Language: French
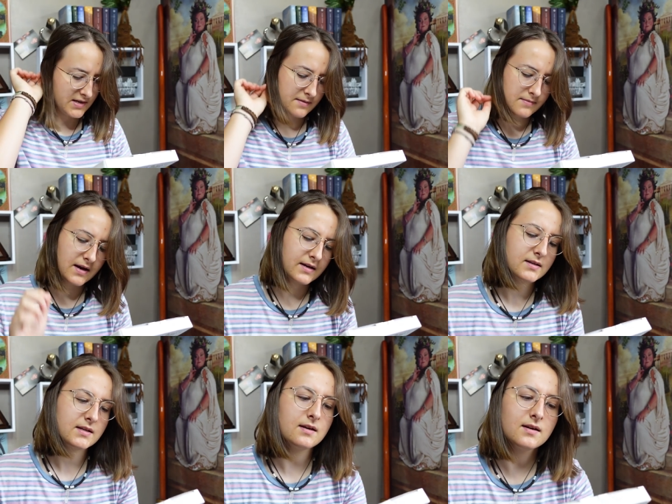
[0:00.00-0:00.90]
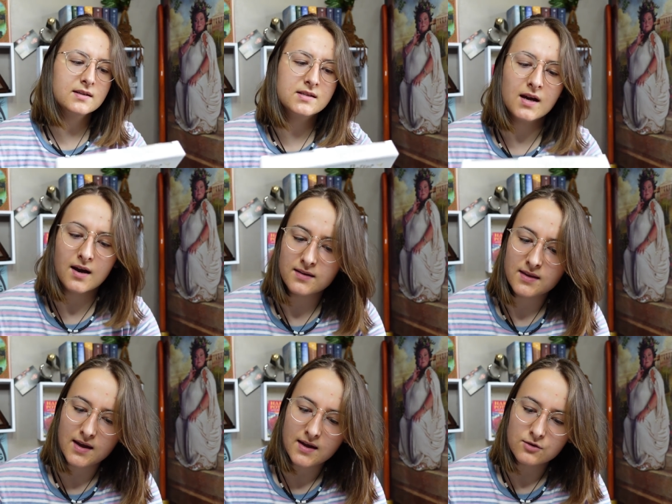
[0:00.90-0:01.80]
Il y a marqué «
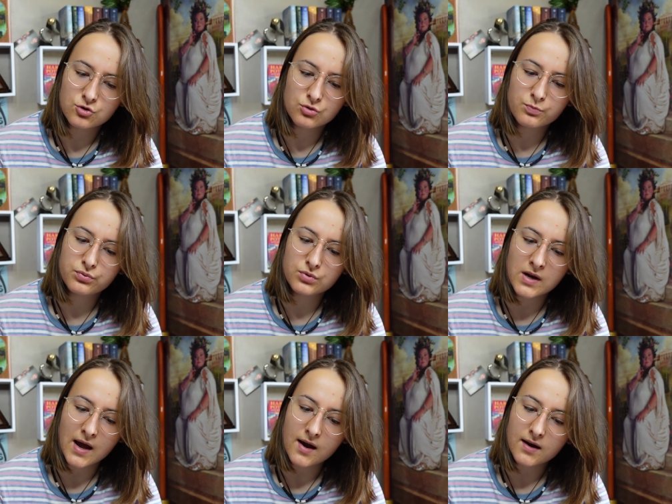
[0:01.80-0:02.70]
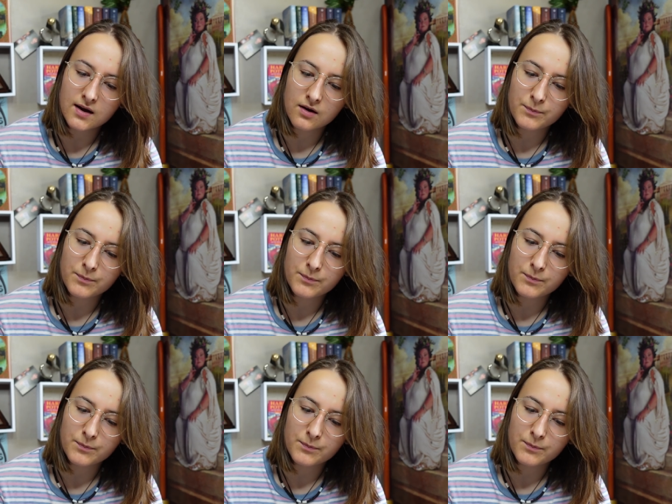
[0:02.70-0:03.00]
Carnet de Poudlard